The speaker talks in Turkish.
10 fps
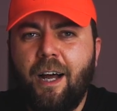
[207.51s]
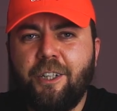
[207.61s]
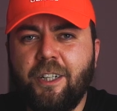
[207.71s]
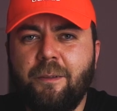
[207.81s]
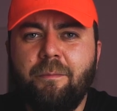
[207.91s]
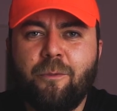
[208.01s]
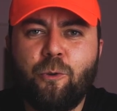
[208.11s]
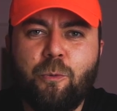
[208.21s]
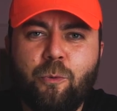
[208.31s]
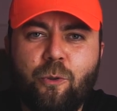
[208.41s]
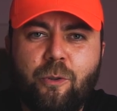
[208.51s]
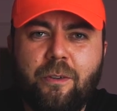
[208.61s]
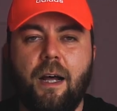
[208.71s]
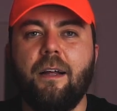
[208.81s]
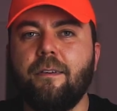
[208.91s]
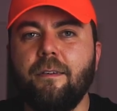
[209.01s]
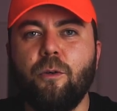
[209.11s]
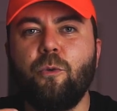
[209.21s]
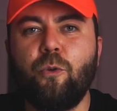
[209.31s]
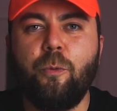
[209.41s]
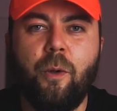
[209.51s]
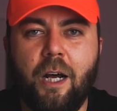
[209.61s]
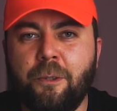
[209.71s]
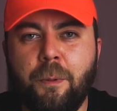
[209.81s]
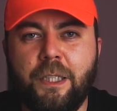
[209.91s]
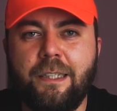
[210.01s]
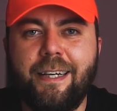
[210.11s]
Açalım kutumuzu. Aslında kutuyu böyle açmak için